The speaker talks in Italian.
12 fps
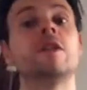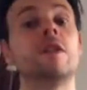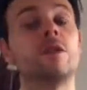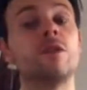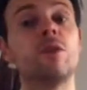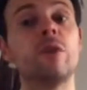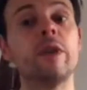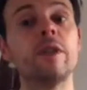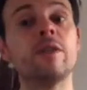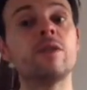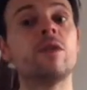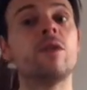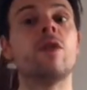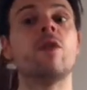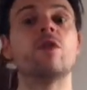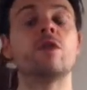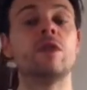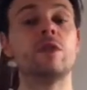detto questo
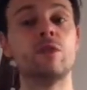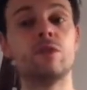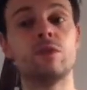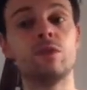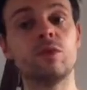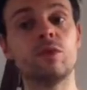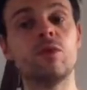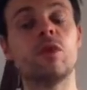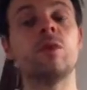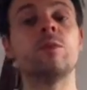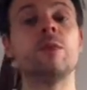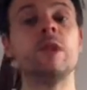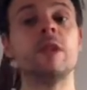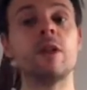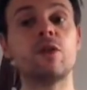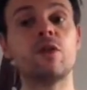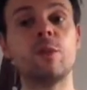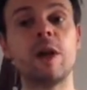ho detto tutto mi
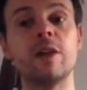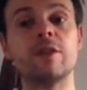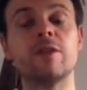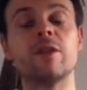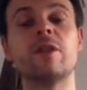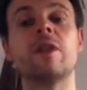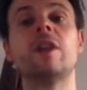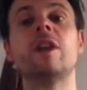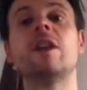raccomando